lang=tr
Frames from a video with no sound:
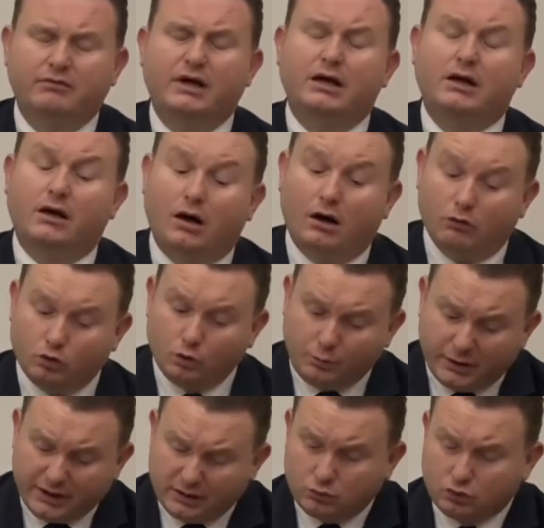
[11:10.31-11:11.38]
veya
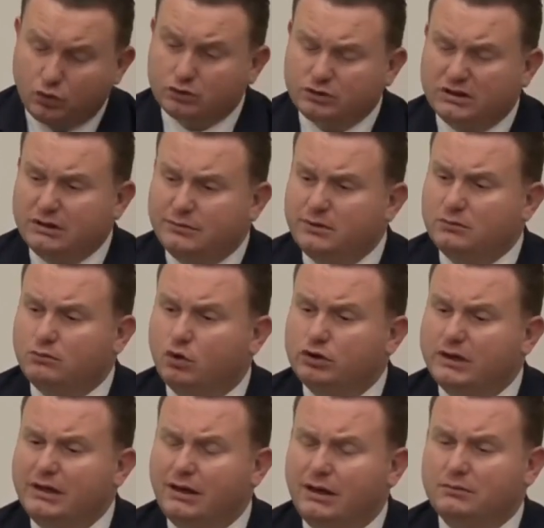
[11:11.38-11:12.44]
Avrupa'yı bu noktada bir
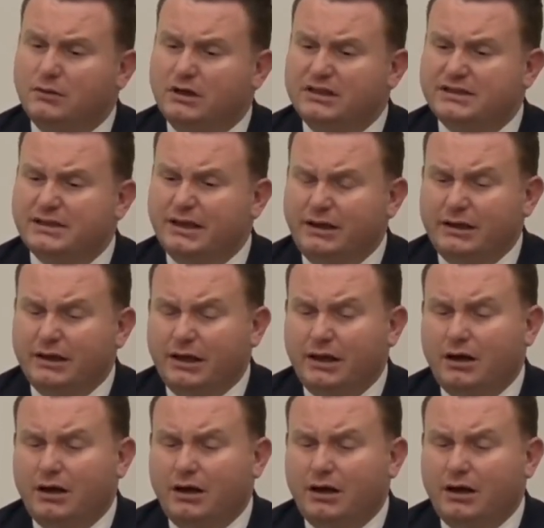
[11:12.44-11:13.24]
model alma ise